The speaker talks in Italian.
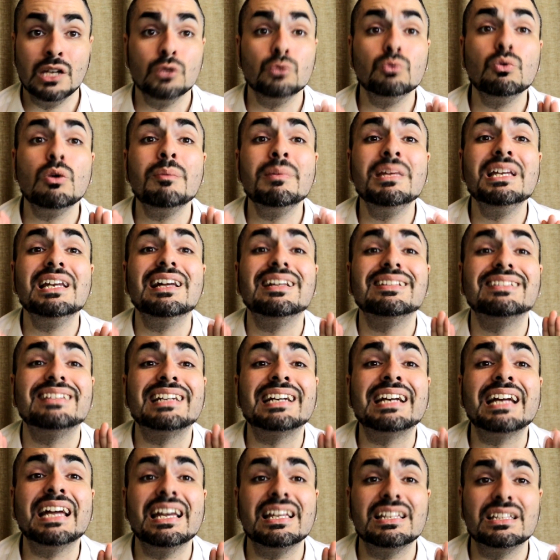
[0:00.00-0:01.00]

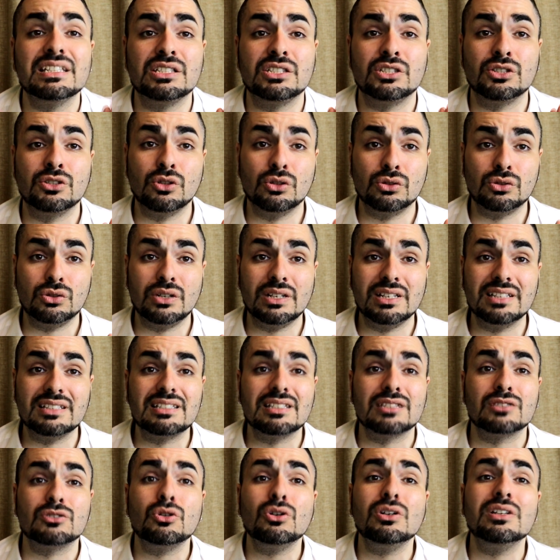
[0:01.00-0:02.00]
2013,
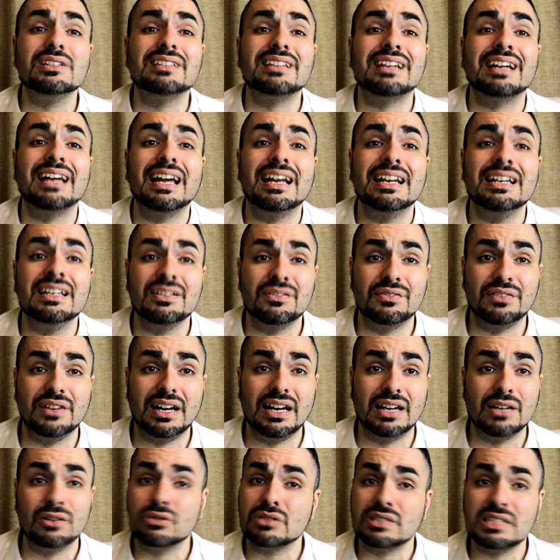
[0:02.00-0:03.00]
dottoressa, soli tre anni
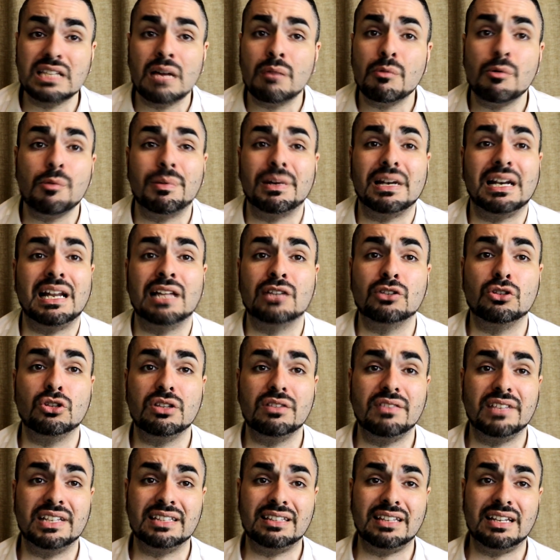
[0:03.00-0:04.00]
fa, non stiamo parlando di
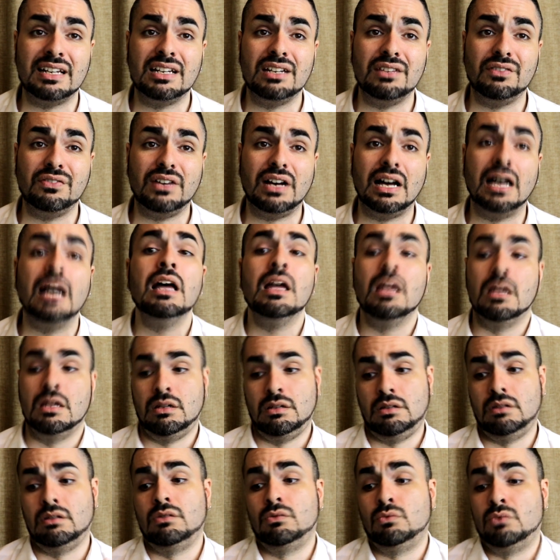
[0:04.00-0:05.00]
vent'anni fa,
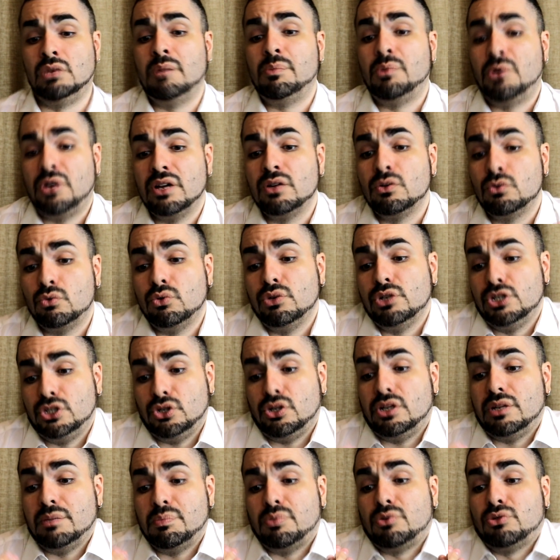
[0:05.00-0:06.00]
eh, un'epoca in cui i
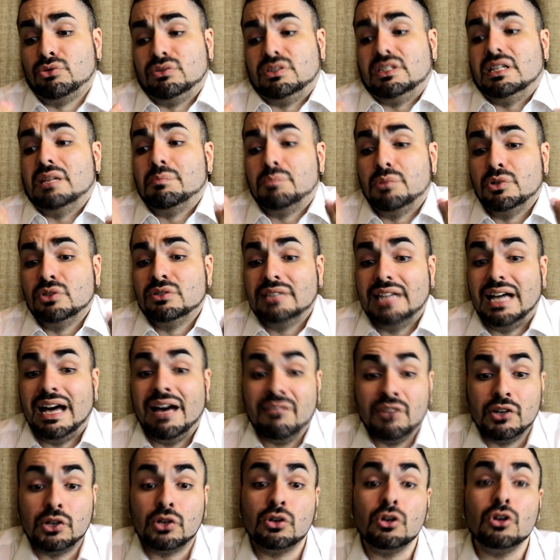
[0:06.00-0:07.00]
giochi brutti
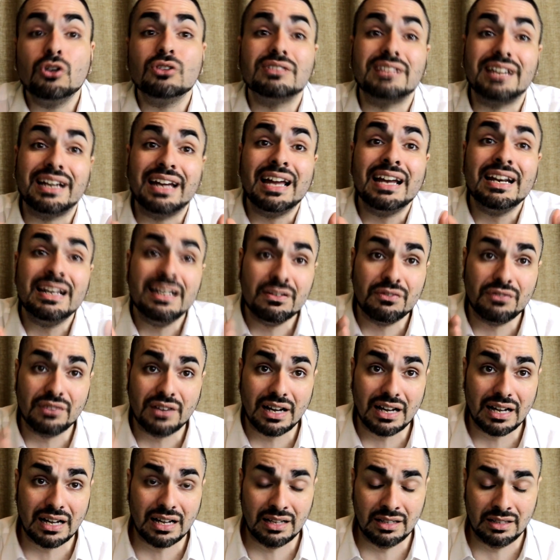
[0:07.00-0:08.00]
abbondavano, no, tre anni
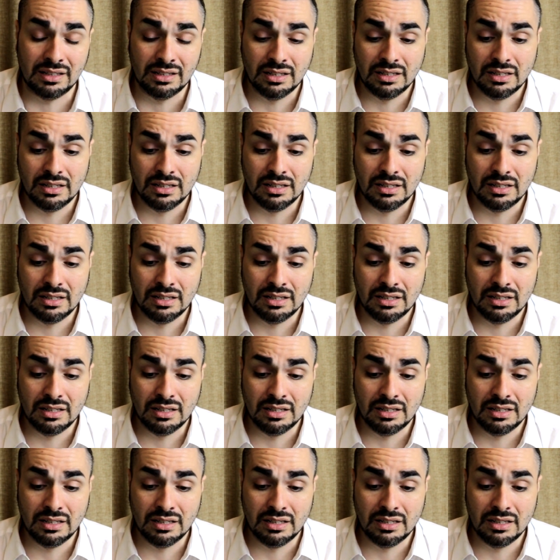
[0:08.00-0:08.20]
fa!